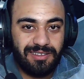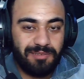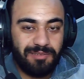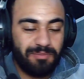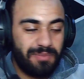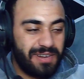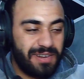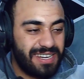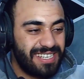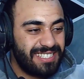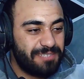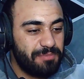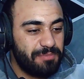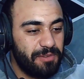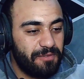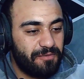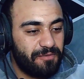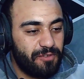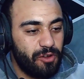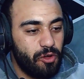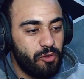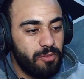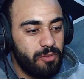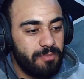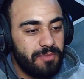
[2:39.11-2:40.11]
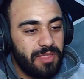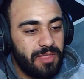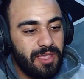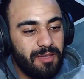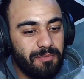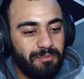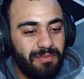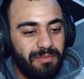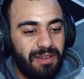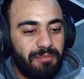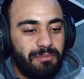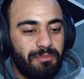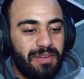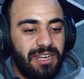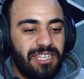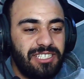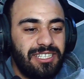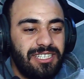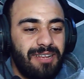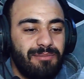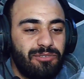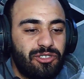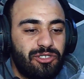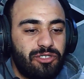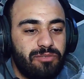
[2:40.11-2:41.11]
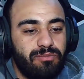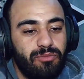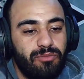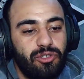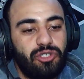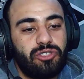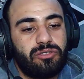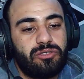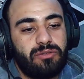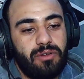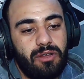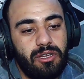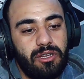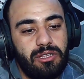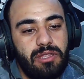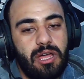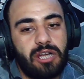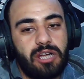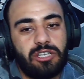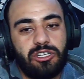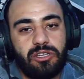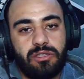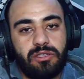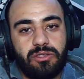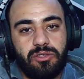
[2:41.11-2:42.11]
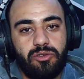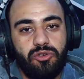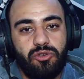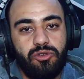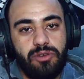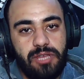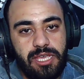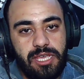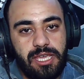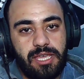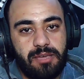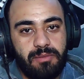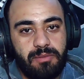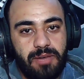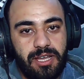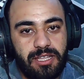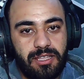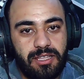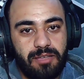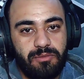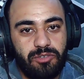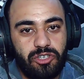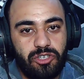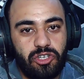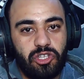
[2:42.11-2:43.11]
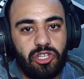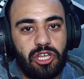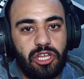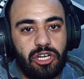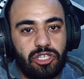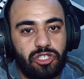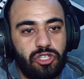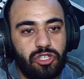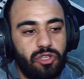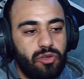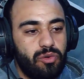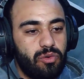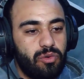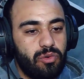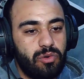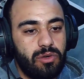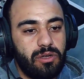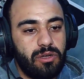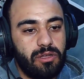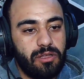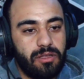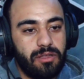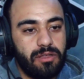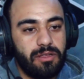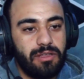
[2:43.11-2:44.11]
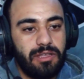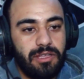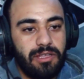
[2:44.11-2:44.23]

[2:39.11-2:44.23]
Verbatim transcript: بالرسمي فلو ما منجمش مش لدرجة يونيك معناتها مش لدرجة انه